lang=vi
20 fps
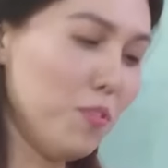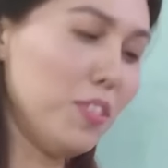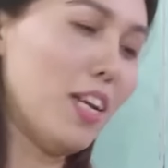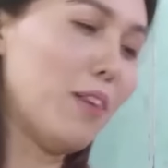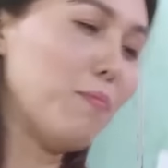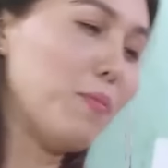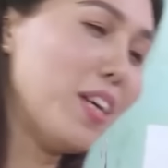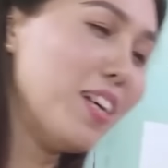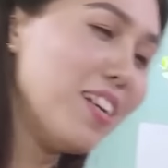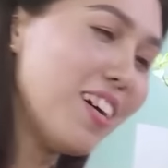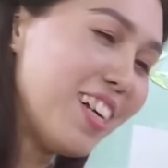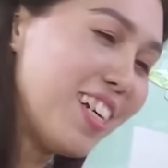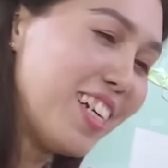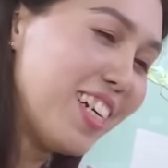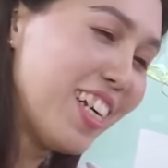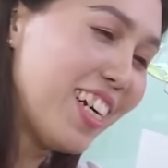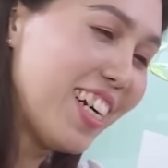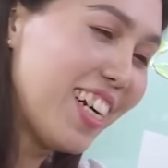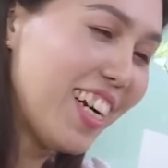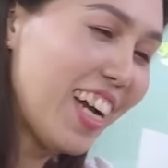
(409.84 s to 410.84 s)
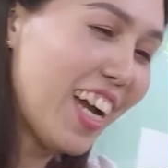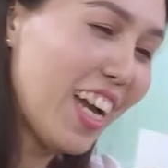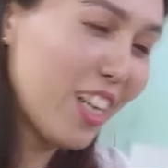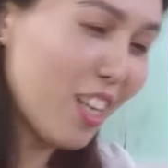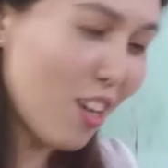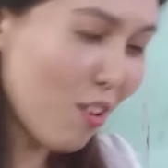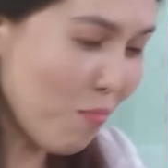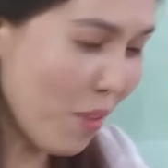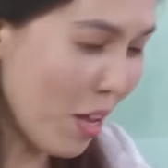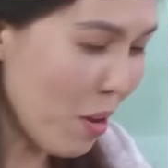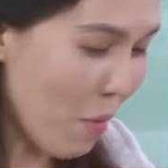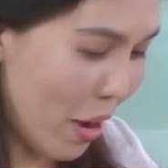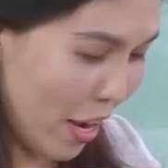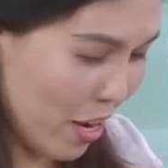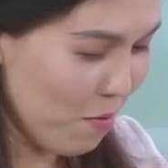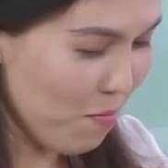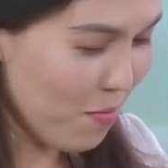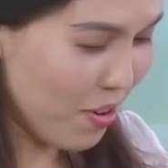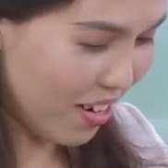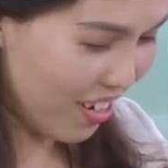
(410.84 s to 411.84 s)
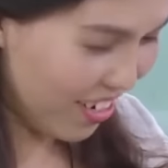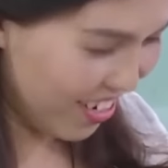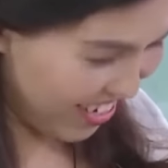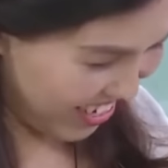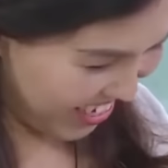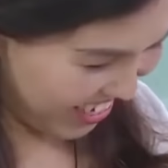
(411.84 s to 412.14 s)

Ủa mà. Sao em thấy hình hai không không bảy mà?